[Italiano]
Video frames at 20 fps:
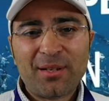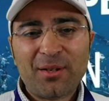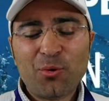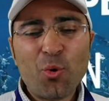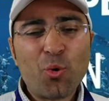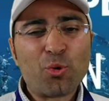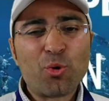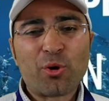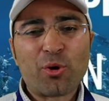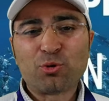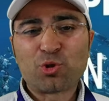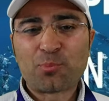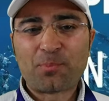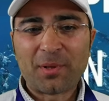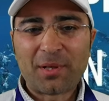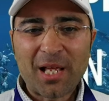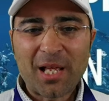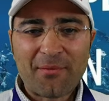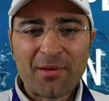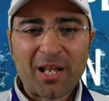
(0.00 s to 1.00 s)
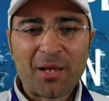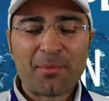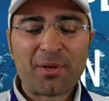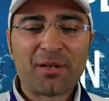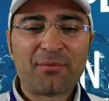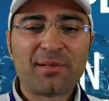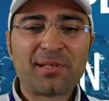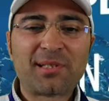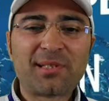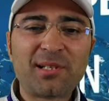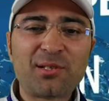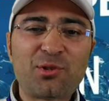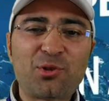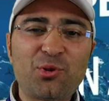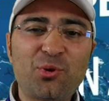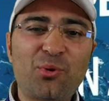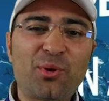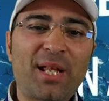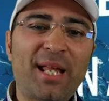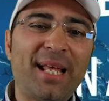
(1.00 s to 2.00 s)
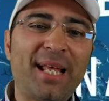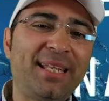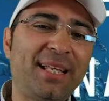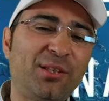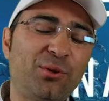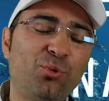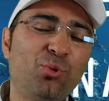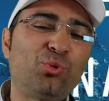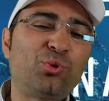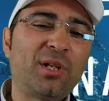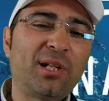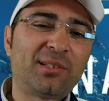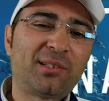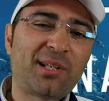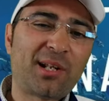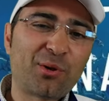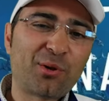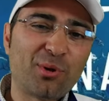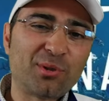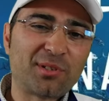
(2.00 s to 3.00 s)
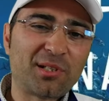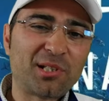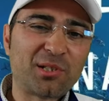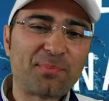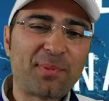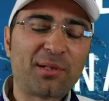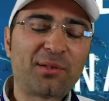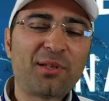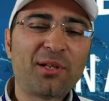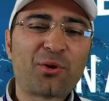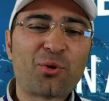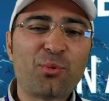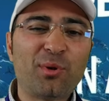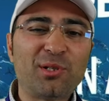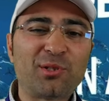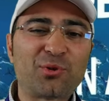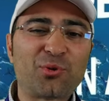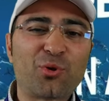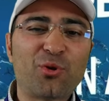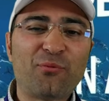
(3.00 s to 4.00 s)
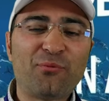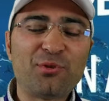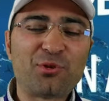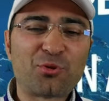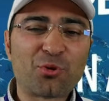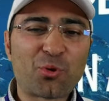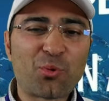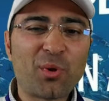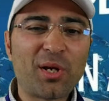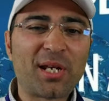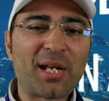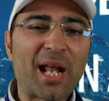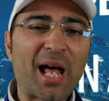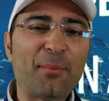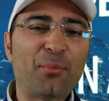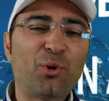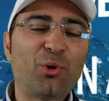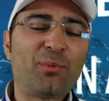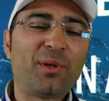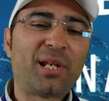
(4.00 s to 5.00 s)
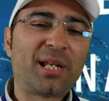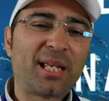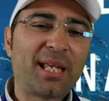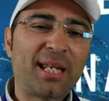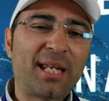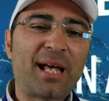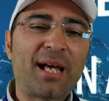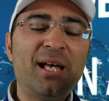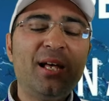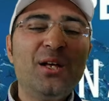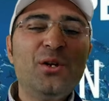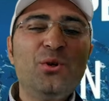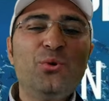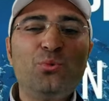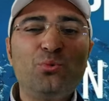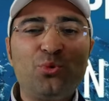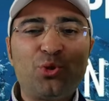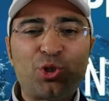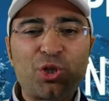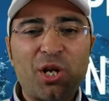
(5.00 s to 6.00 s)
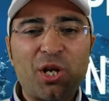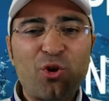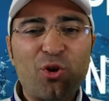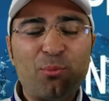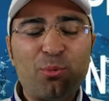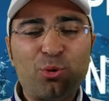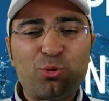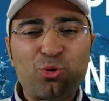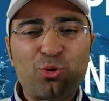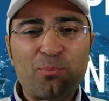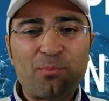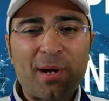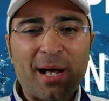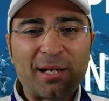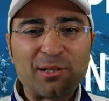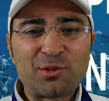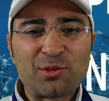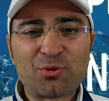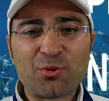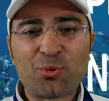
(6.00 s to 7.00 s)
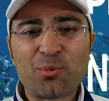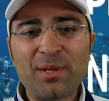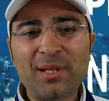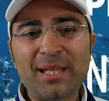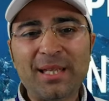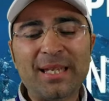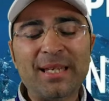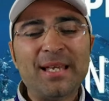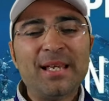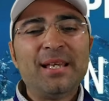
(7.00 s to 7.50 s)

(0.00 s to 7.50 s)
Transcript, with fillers: il luogo che ospitava la manifestazione ed è tutt'altra cosa rispetto a questo che ho visto qui a Napoli perché era un cielo molto basso, quindi